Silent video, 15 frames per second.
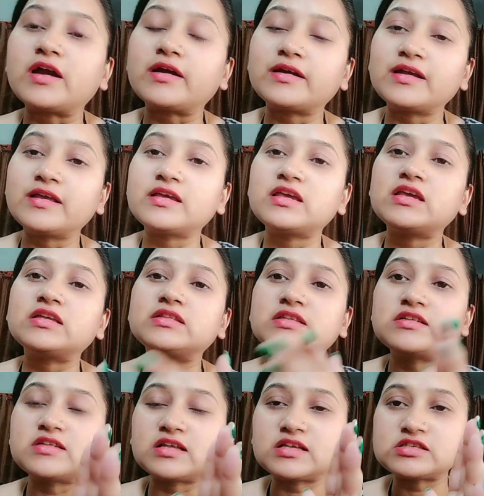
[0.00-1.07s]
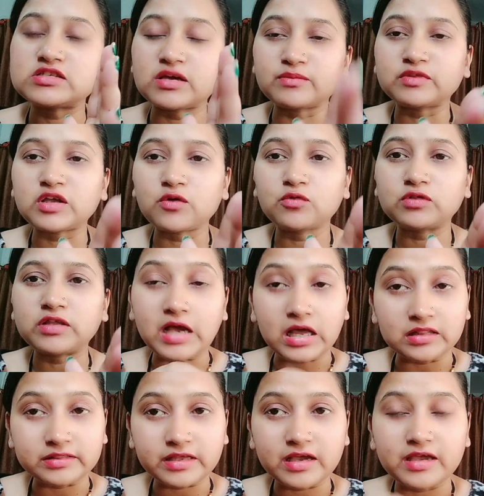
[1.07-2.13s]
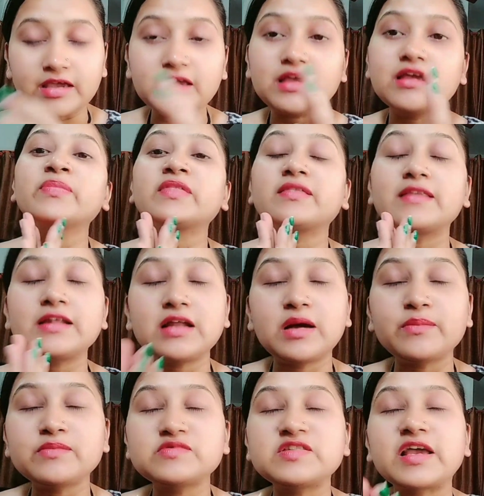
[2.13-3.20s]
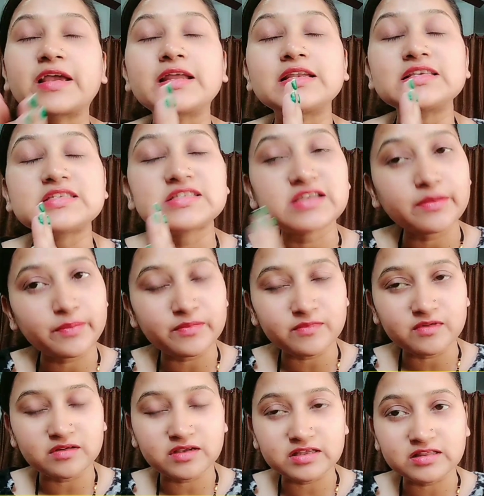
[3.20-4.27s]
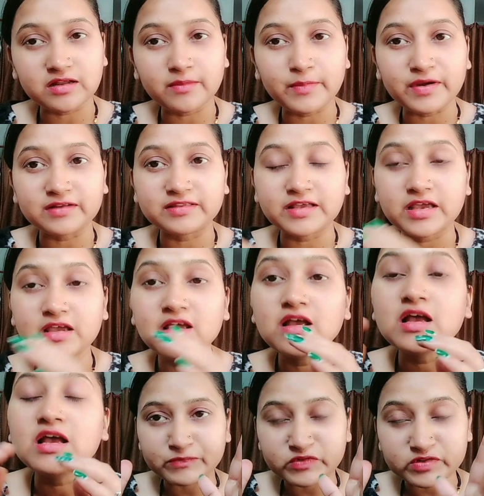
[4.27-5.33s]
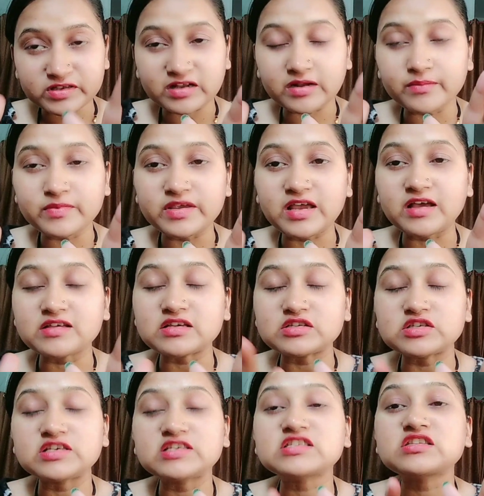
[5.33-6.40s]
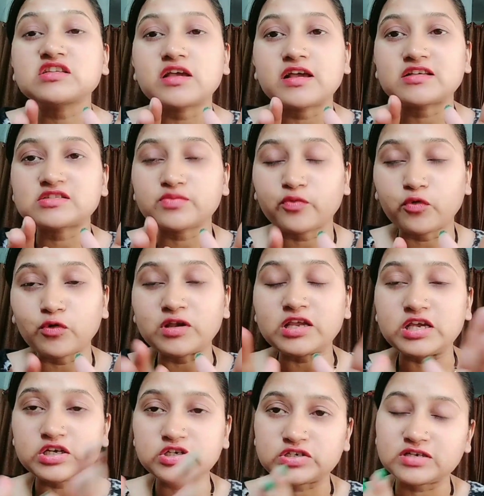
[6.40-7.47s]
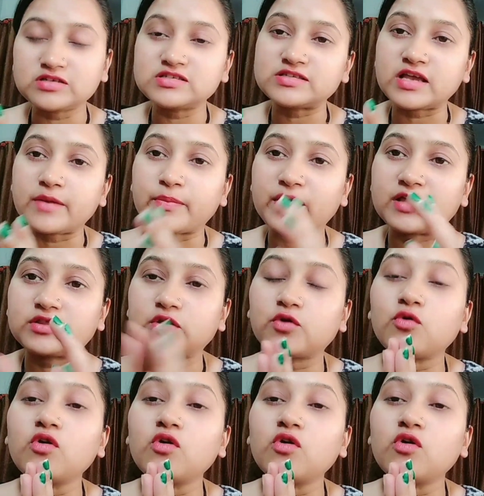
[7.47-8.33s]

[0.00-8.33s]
काटने की इतनी ज़्यादा क्षमता होती हाँ। है है दिन हम सेकेंड स्टेप की तरफ बढ़ते हैं स्क्रब या एक्सफोलिएशन जिसे आप कहते हो